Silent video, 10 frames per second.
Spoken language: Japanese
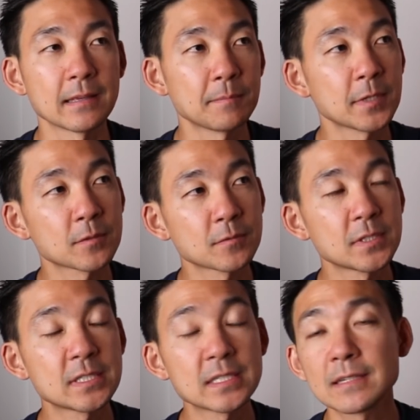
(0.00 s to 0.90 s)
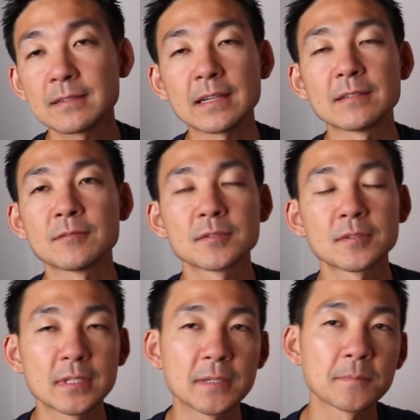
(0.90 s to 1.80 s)
やっぱりこの1年ぐらいで本当
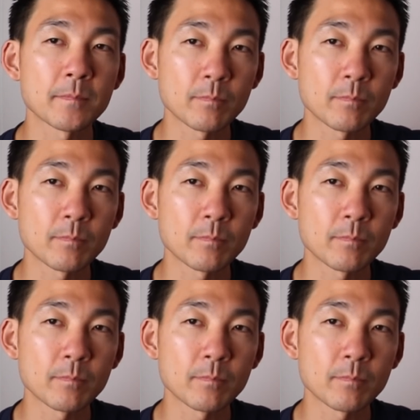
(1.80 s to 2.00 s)
に